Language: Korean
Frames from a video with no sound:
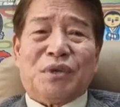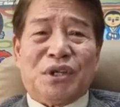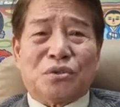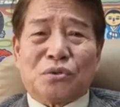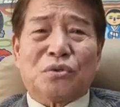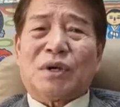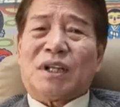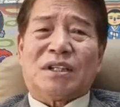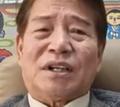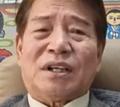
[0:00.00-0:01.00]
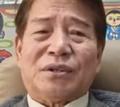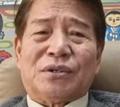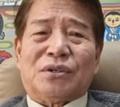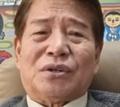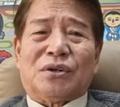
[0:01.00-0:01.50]
빈손으로
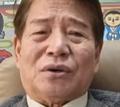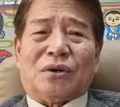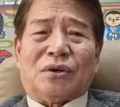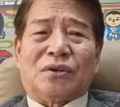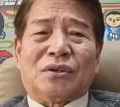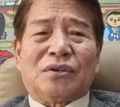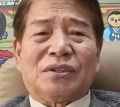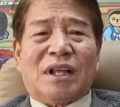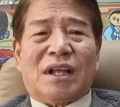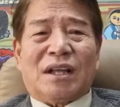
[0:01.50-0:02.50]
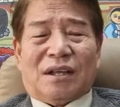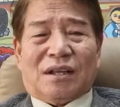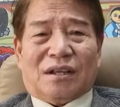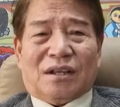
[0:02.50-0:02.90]
갔잖아요. 그런데